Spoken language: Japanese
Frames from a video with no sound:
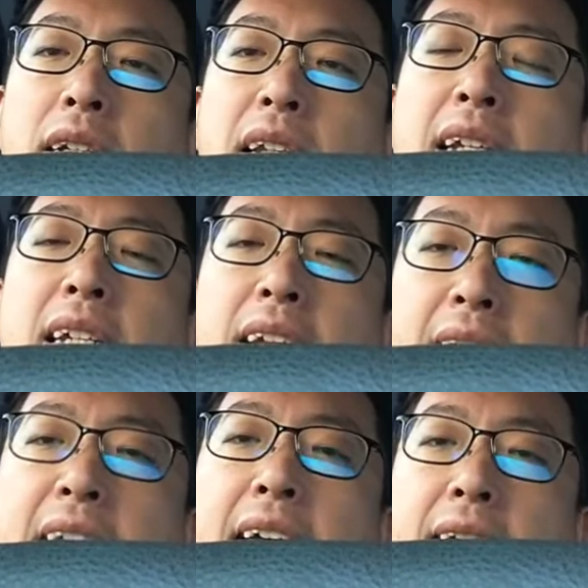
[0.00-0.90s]
電車
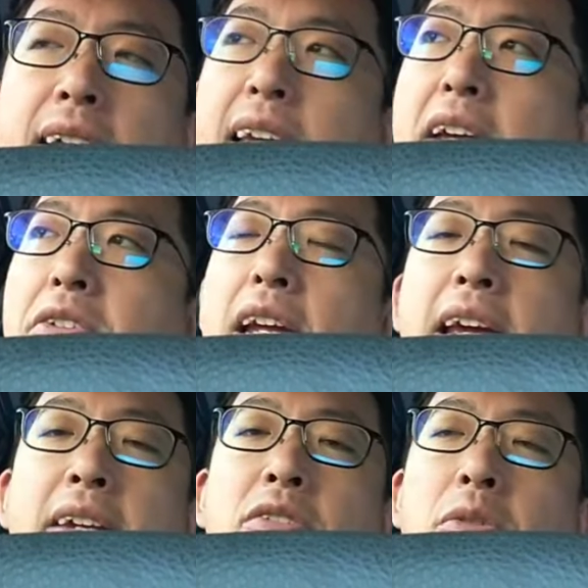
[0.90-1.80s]
でね、経由
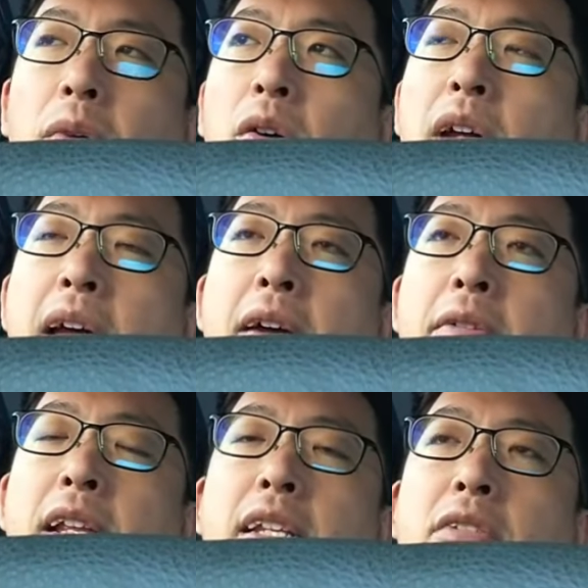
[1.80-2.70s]
で行くのも、
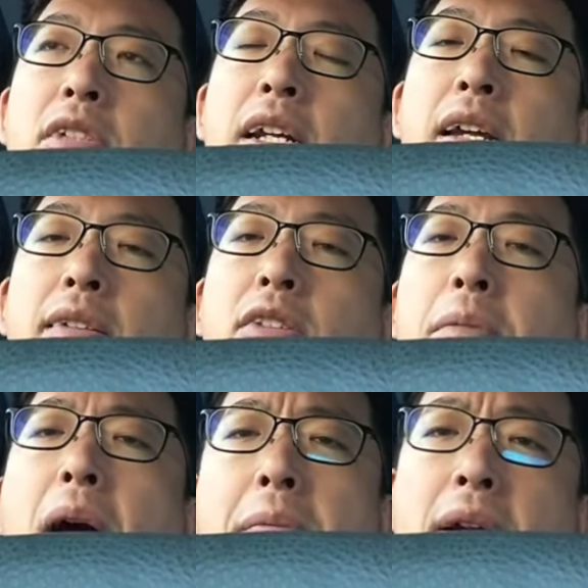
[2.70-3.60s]
えー、全然苦じゃないと
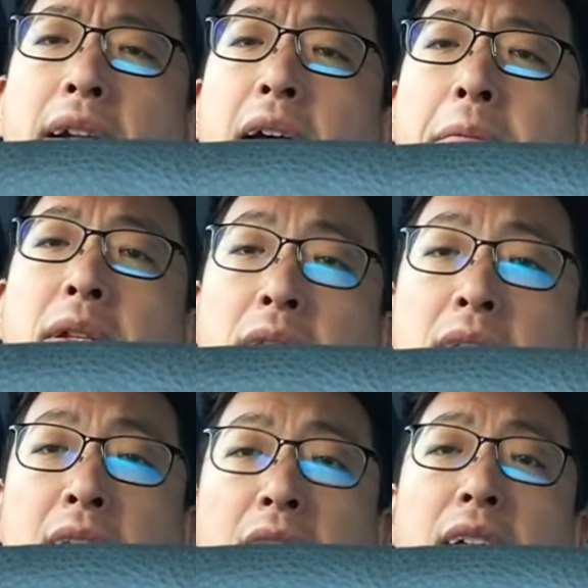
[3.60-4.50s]
か、前原だから別
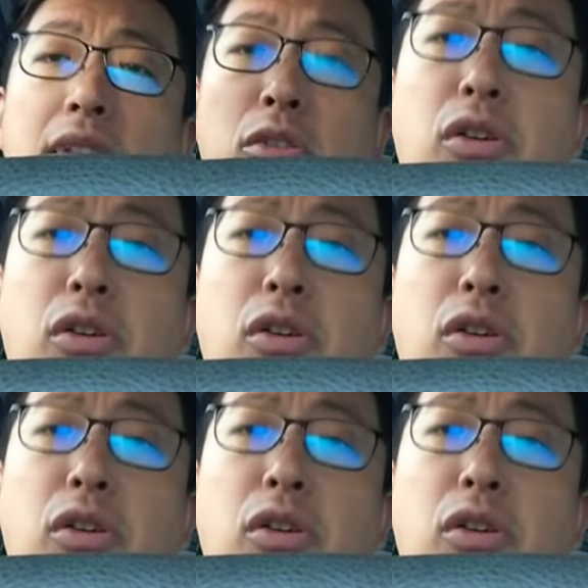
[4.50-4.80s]
に新幹、